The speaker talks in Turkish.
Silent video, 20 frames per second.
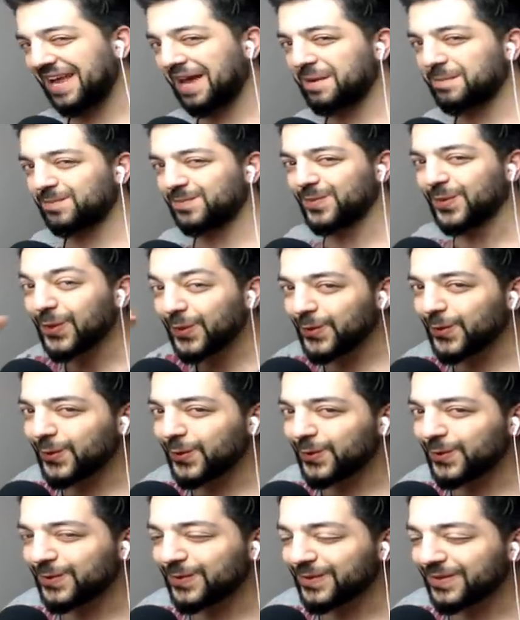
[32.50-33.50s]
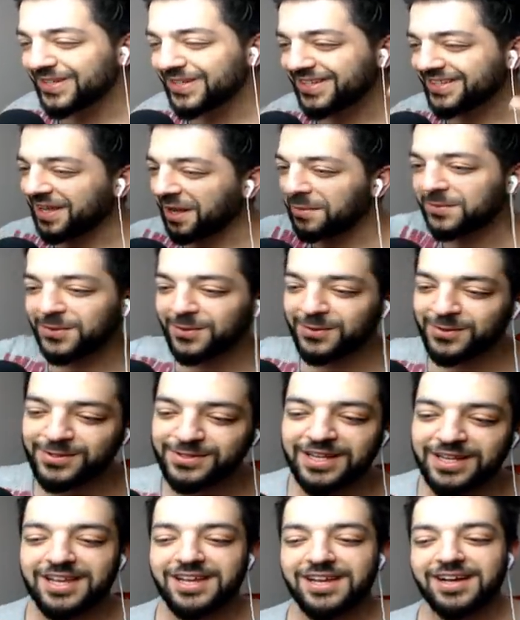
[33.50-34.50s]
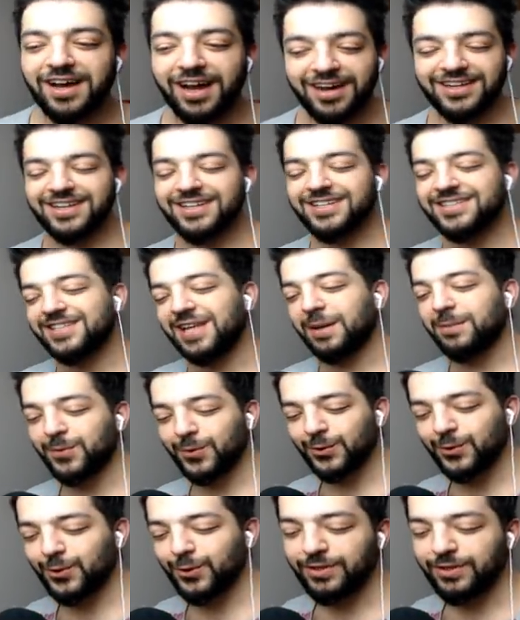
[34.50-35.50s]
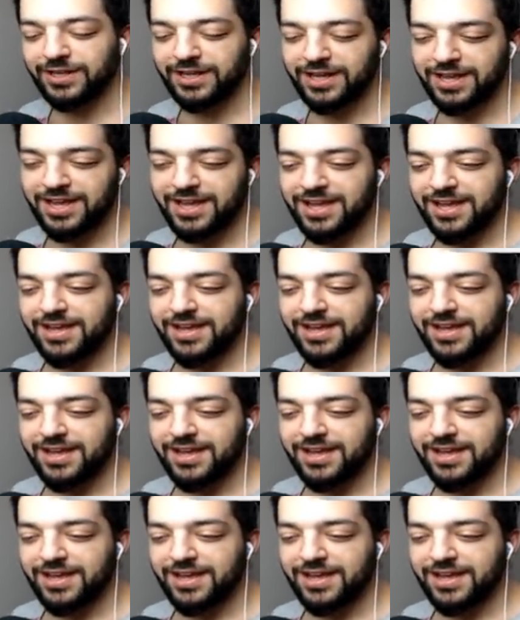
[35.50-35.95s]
beyler bugün ne yapıyoruz arkadaşlar bugün